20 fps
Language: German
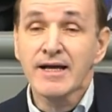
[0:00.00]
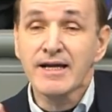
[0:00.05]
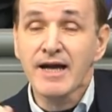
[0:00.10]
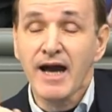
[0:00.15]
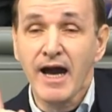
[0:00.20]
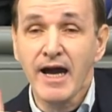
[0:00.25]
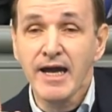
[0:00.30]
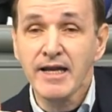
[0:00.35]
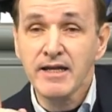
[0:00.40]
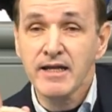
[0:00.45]

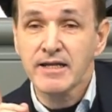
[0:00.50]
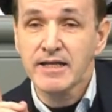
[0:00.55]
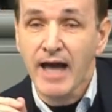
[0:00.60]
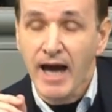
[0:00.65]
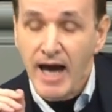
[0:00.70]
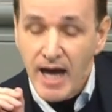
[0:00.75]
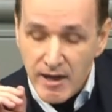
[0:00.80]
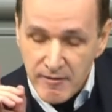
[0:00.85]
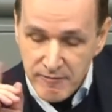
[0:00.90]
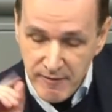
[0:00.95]
Kein
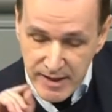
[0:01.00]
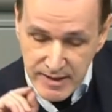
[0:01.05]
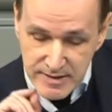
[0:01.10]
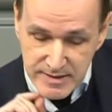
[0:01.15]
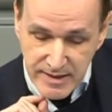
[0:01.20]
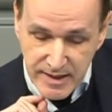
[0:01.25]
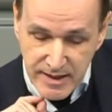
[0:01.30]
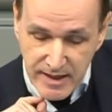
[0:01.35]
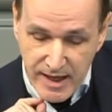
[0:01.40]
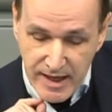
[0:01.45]

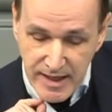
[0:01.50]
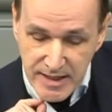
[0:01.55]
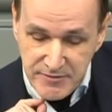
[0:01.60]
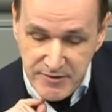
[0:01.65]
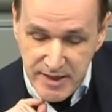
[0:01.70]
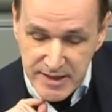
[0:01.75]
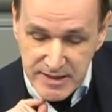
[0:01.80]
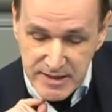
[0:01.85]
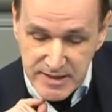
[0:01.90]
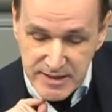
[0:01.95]
Nachweis der
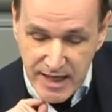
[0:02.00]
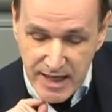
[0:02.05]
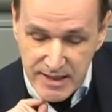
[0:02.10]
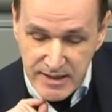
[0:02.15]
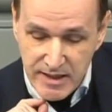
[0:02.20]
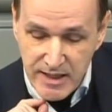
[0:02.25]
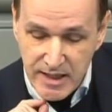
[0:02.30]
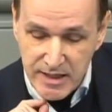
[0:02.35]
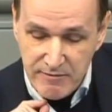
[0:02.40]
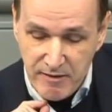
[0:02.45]

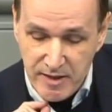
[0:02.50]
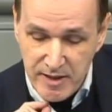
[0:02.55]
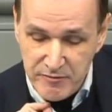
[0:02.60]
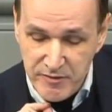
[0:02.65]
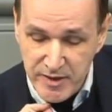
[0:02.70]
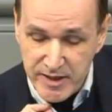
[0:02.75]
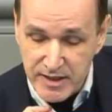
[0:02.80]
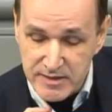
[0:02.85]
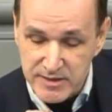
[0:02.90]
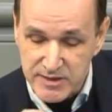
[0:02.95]
Gleichwertigkeit einer
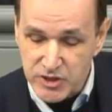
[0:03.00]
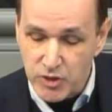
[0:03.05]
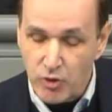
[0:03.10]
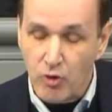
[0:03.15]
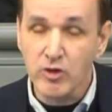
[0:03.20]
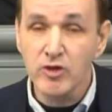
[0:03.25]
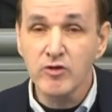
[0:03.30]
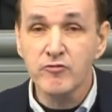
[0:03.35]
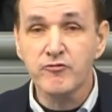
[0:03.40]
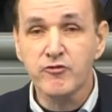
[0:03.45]

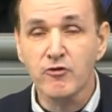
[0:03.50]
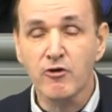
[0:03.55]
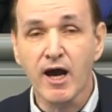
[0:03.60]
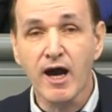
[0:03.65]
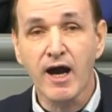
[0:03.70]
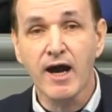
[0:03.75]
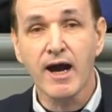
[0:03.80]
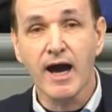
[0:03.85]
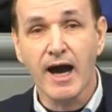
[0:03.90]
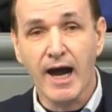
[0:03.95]
Qualifikation
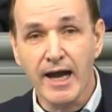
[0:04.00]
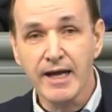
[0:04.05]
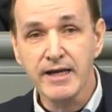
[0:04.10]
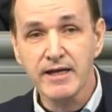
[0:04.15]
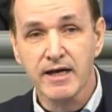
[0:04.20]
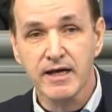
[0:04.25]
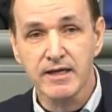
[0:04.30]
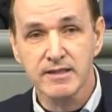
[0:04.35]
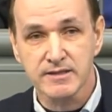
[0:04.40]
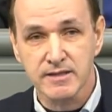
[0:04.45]
vor
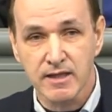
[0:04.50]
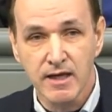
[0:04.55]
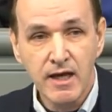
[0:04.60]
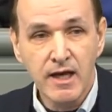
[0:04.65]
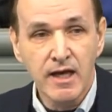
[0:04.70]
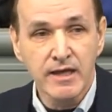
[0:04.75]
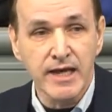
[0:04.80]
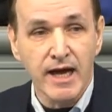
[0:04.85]
Einreise.